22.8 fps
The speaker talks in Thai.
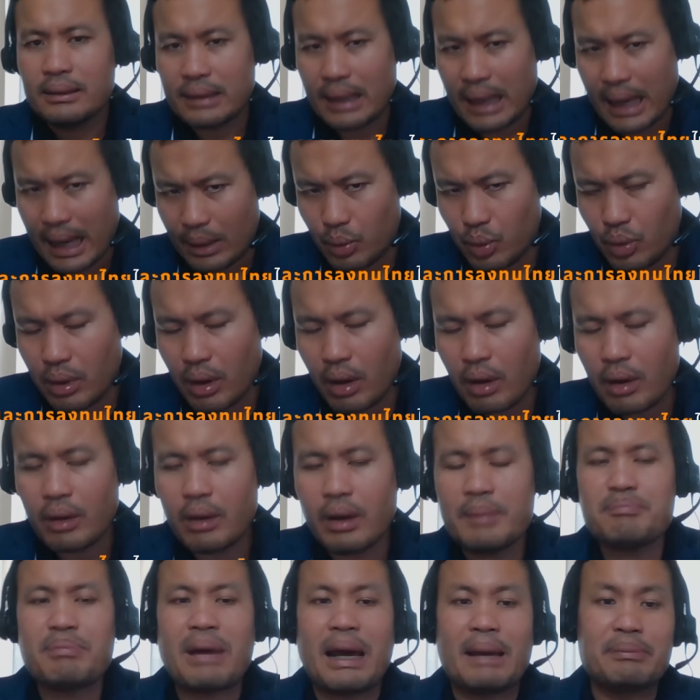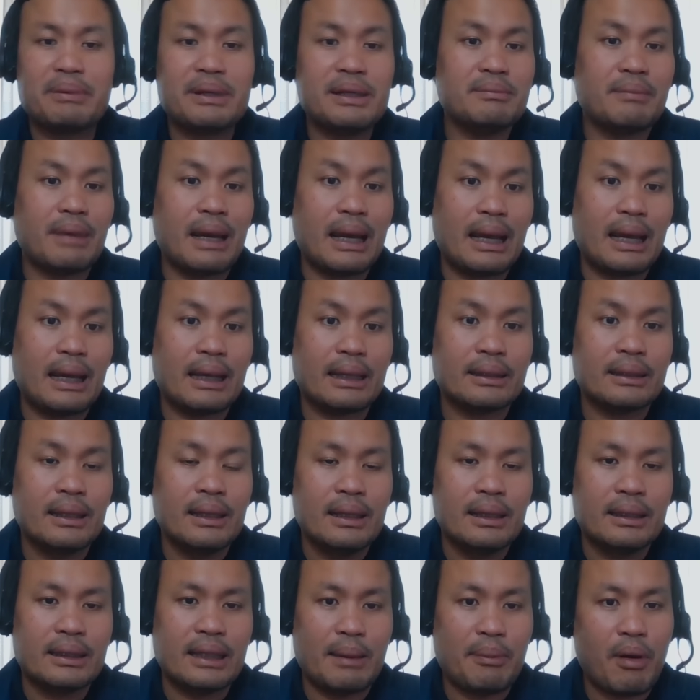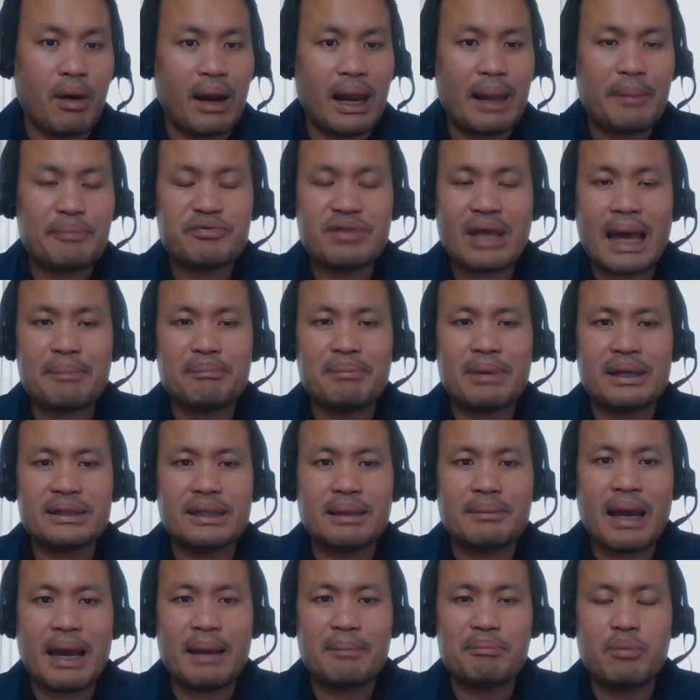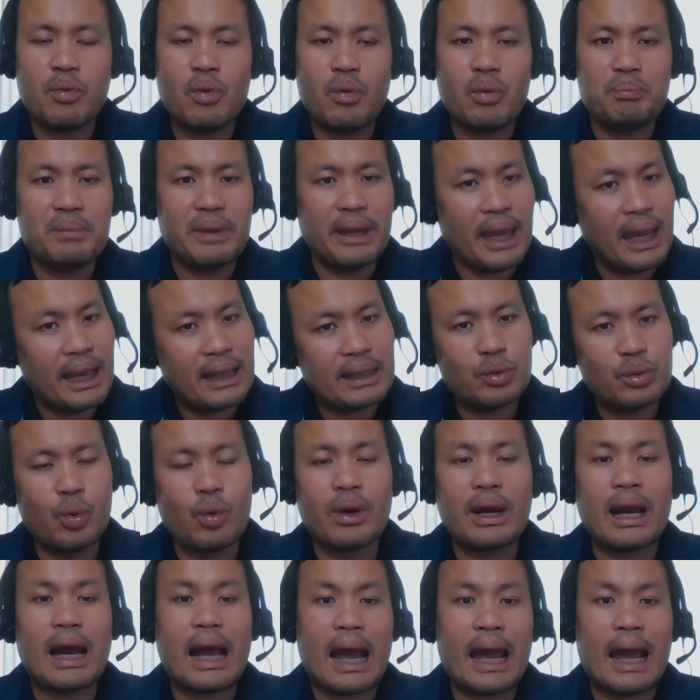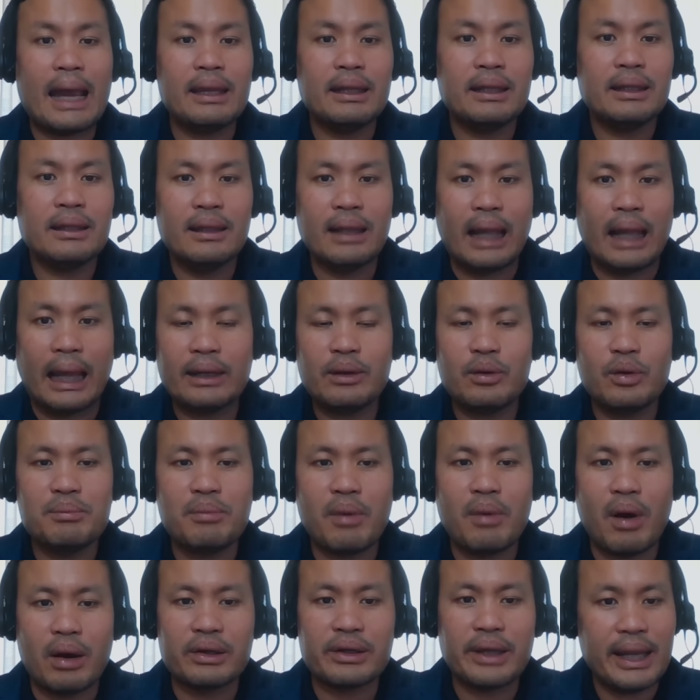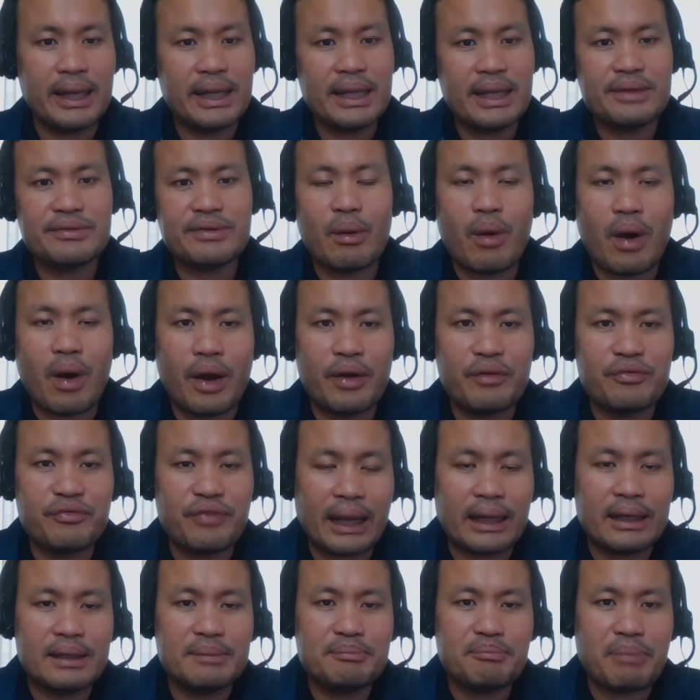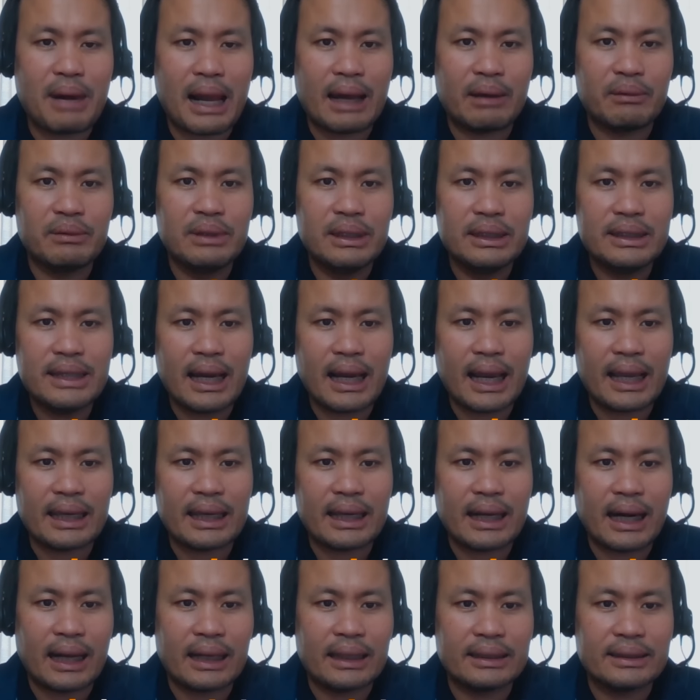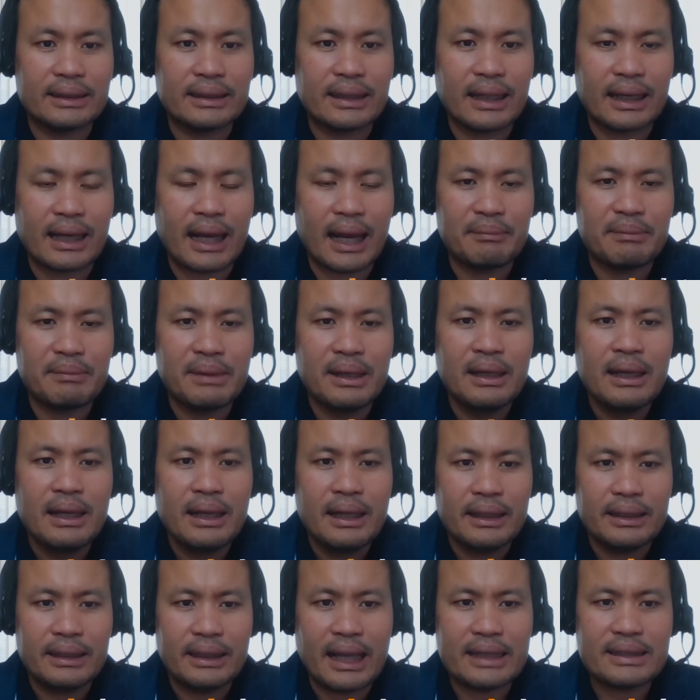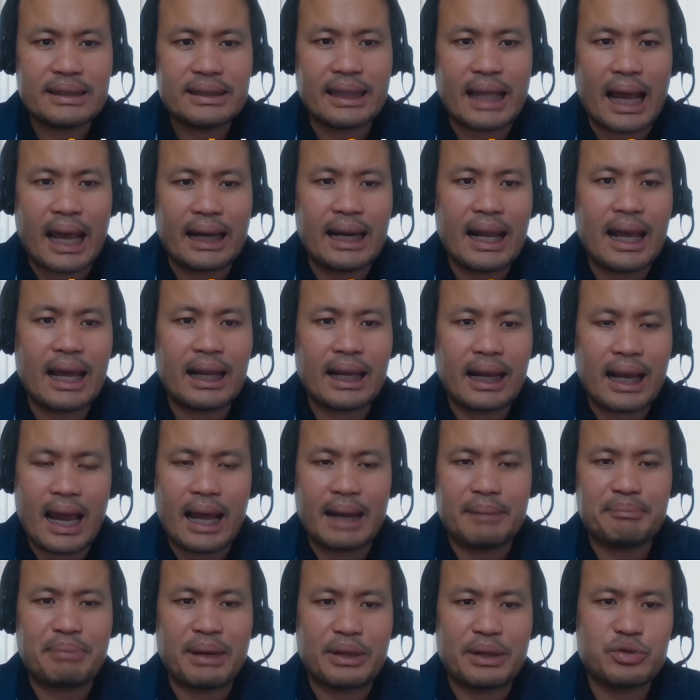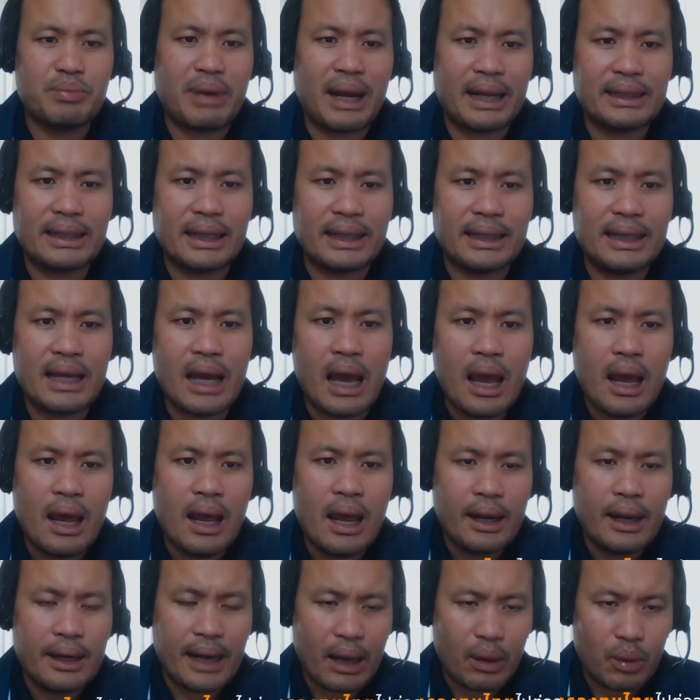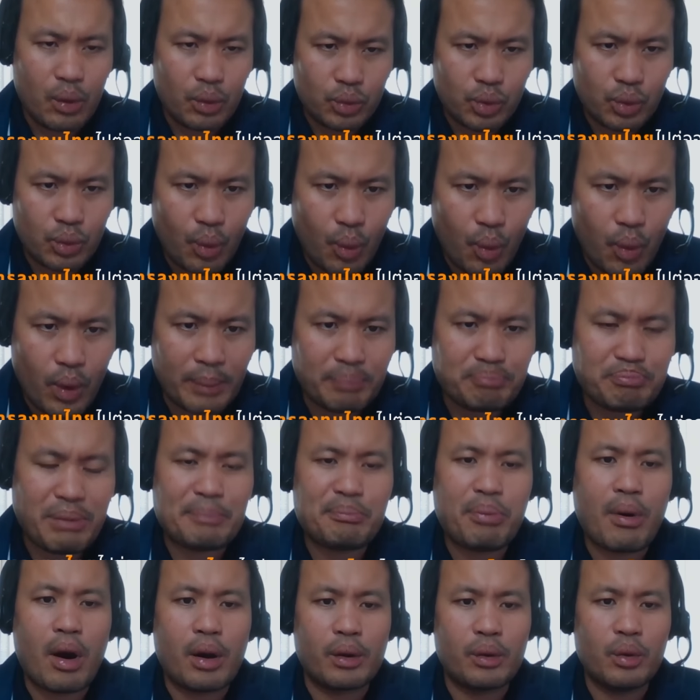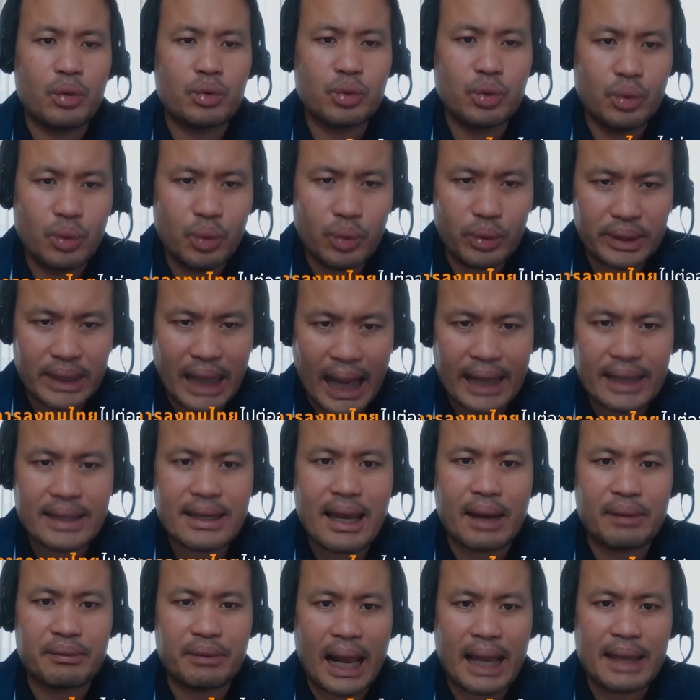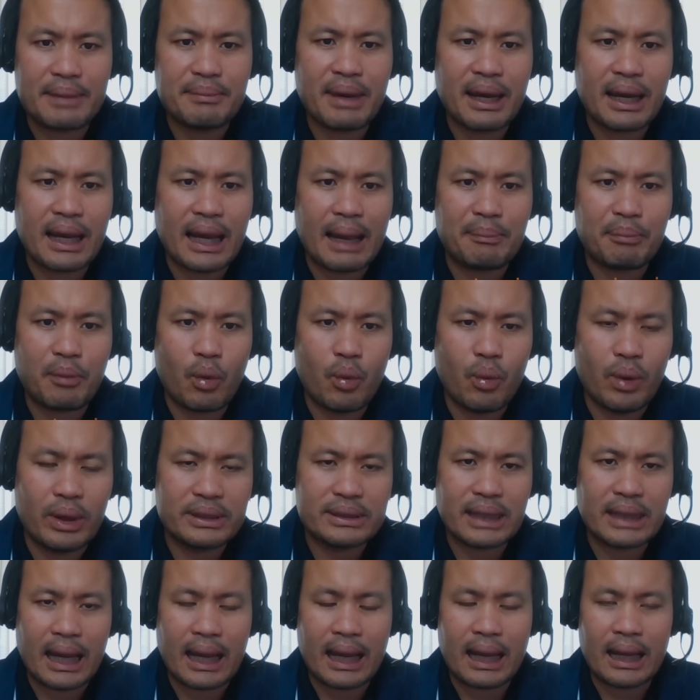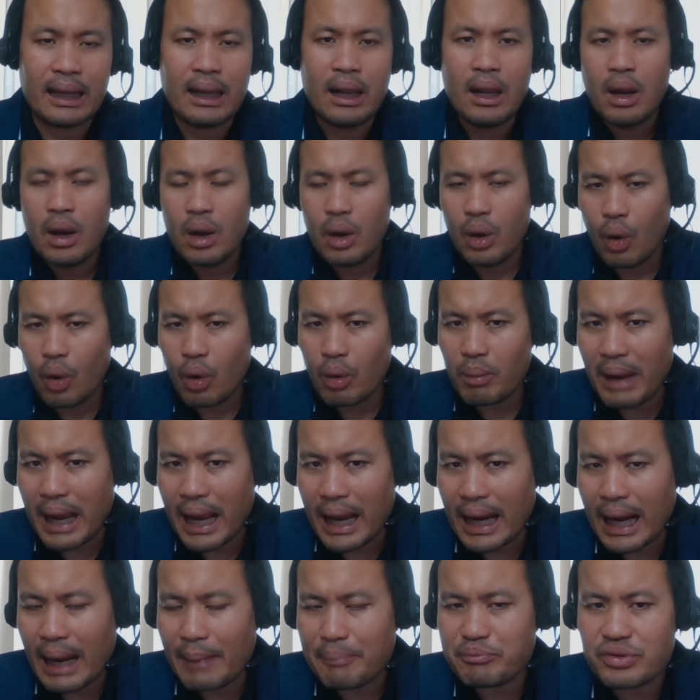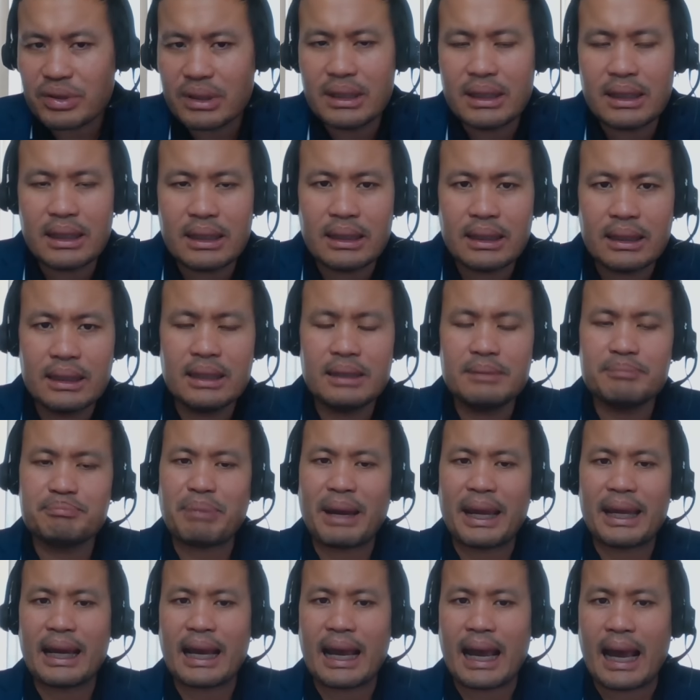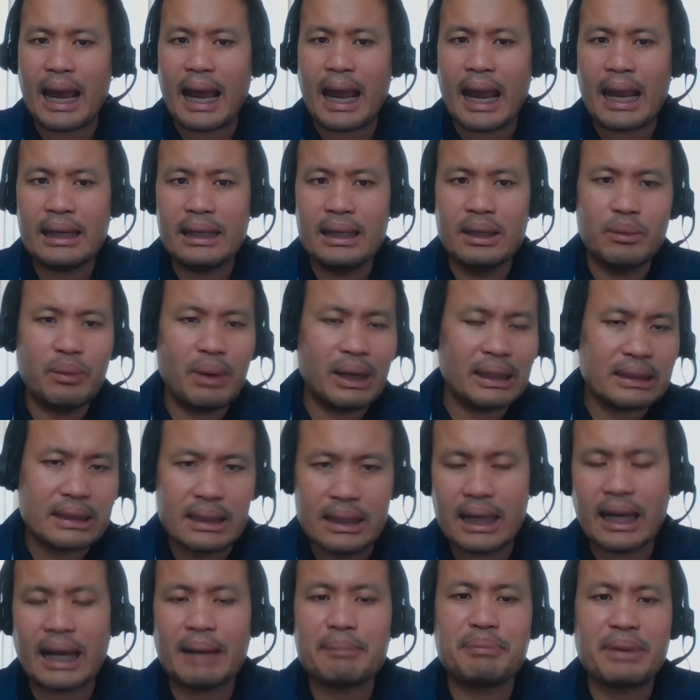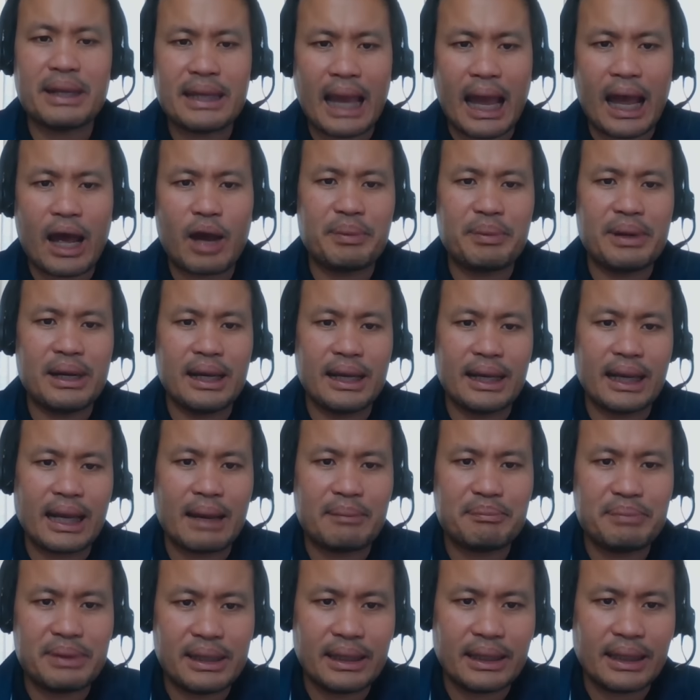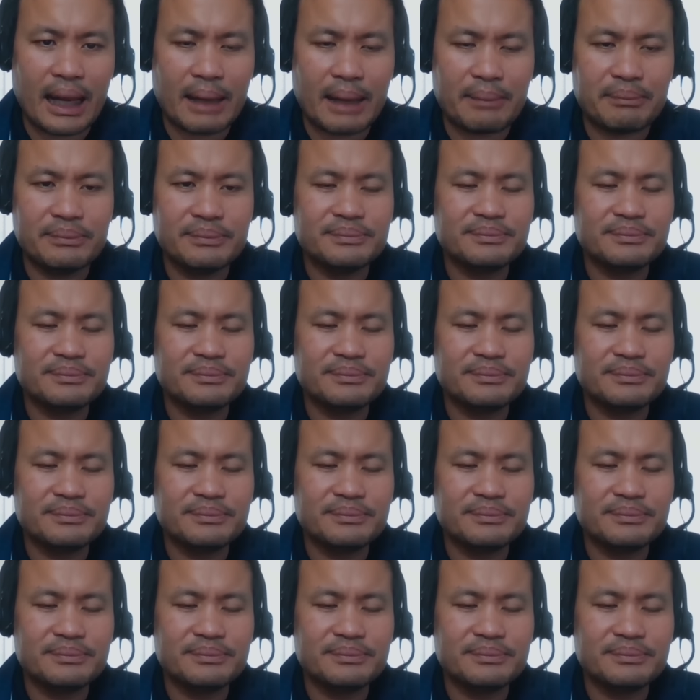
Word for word: ตลาดหุ้นก็ค่อยๆปรับขึ้นมาแต่พอรับทราบมาสักพักปุ๊บเอ๊ะถูกขายหลายคนบอกที่นี่เซลล์ออนแฟกต์หรือเปล่าหรือยังไงกันนะครับในสถานการณ์ปัจจุบันอย่างนี้นักลงทุนควรปรับพอร์ตลงทุนหุ้นไทยอย่างไรมั่งครับควรจะลงมารับซื้อขึ้นไปขายหรือว่าถือกันไปยาวไปเลยครับพี่นิดครับ